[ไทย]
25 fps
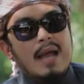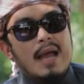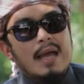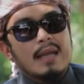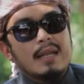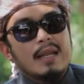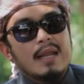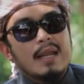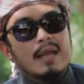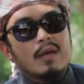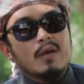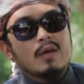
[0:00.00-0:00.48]
งา
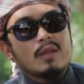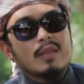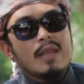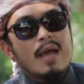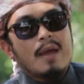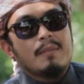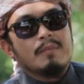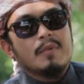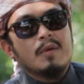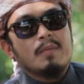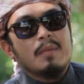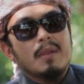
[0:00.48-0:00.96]
นอะไรก็
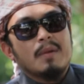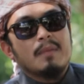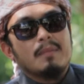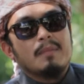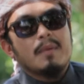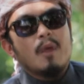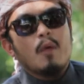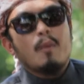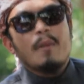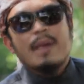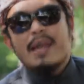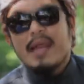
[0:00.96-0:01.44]
ตามที่มัน
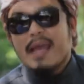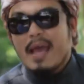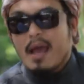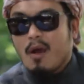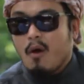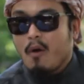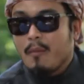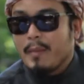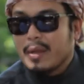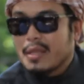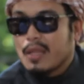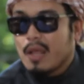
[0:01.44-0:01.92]
เราไม่ได้อยา
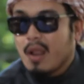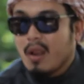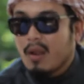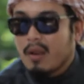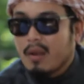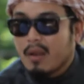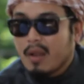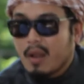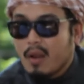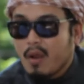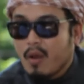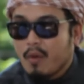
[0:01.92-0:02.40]
กออกมา
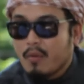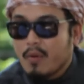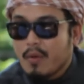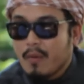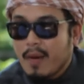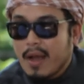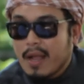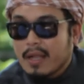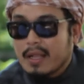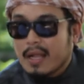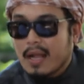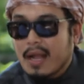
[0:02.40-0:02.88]
ทะเลาะวิ
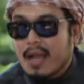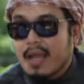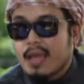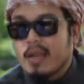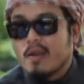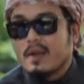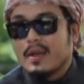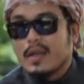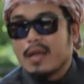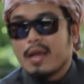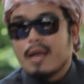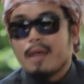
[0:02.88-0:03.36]
วาทกับใคร
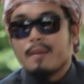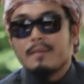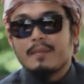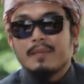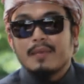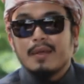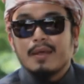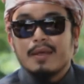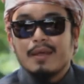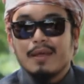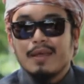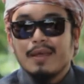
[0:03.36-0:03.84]
แล้วนะครับ
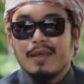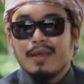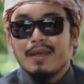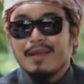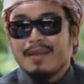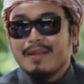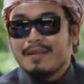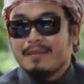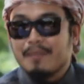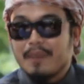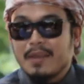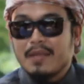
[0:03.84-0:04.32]

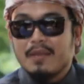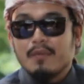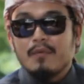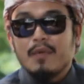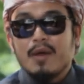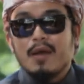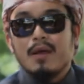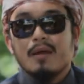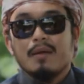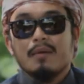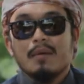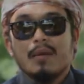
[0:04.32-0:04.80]
ไม่
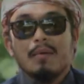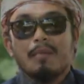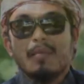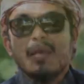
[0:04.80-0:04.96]
ไม่รู้จะ